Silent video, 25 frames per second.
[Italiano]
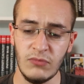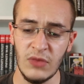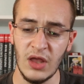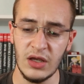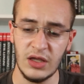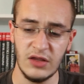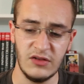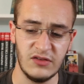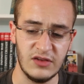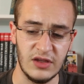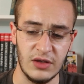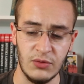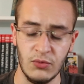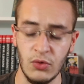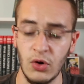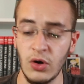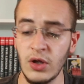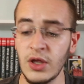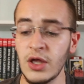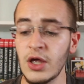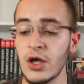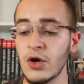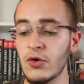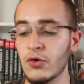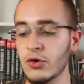che seguo
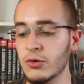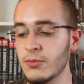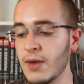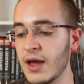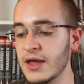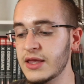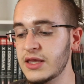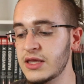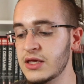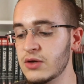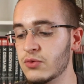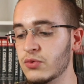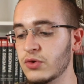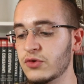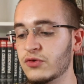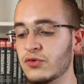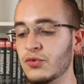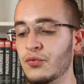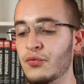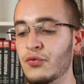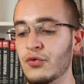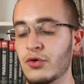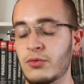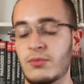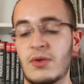ormai in
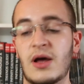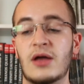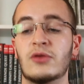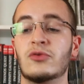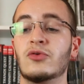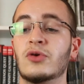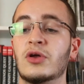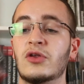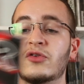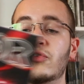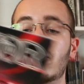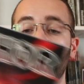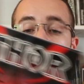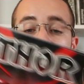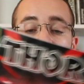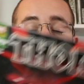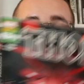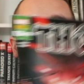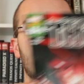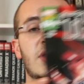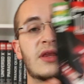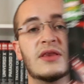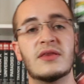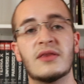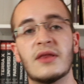questo formato, che sono
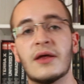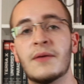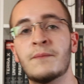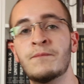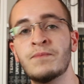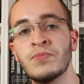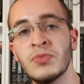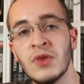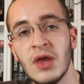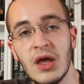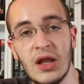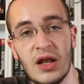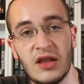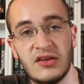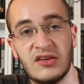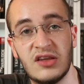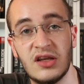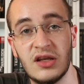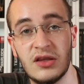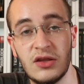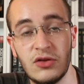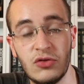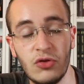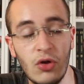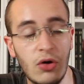ovviamente la
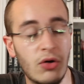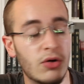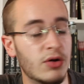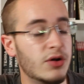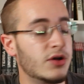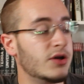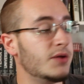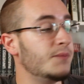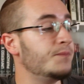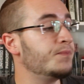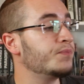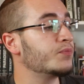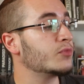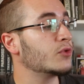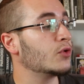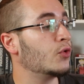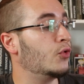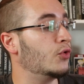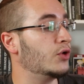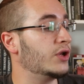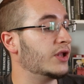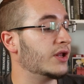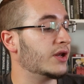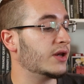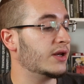serie di Thor
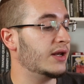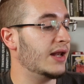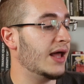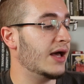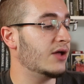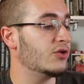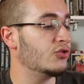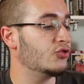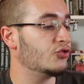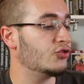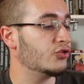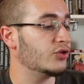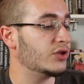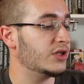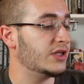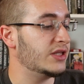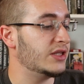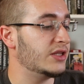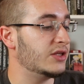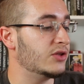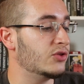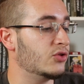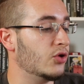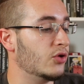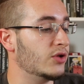con il rilancio
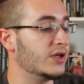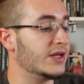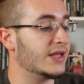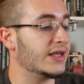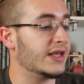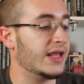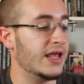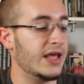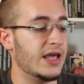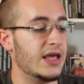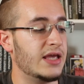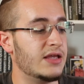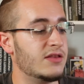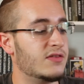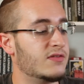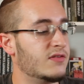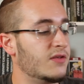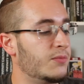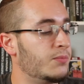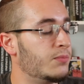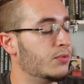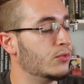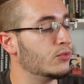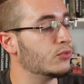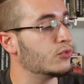di Donny Cates
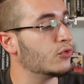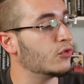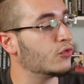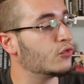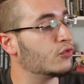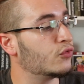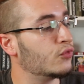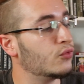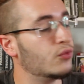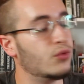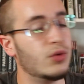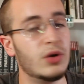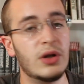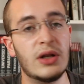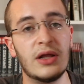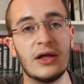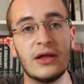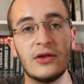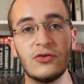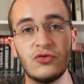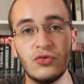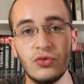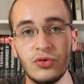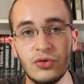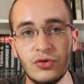appunto sul,
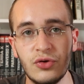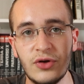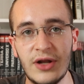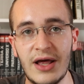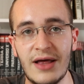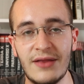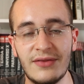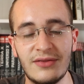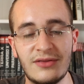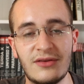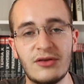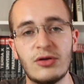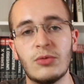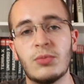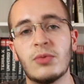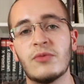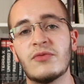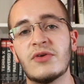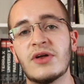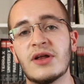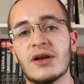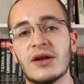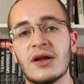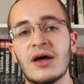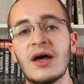sul tonante dopo
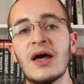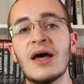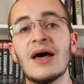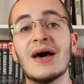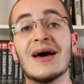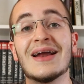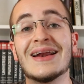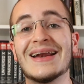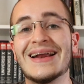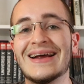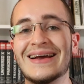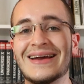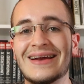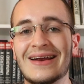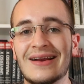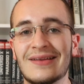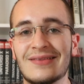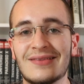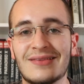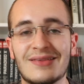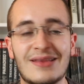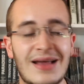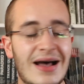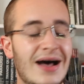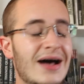aver
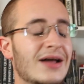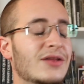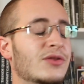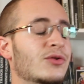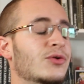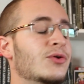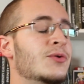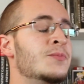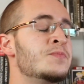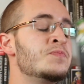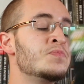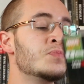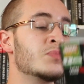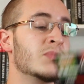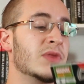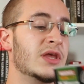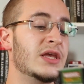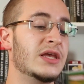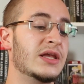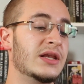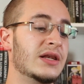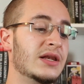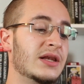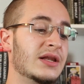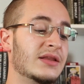raccattato
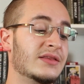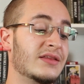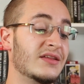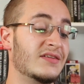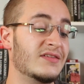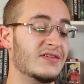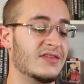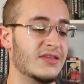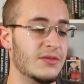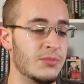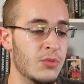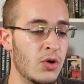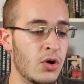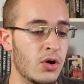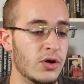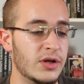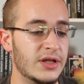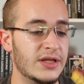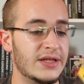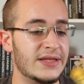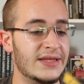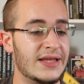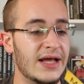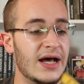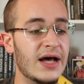il
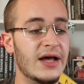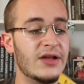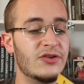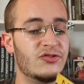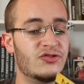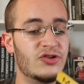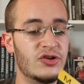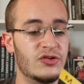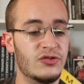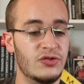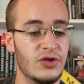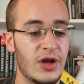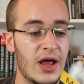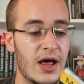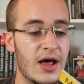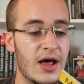testimone da Jason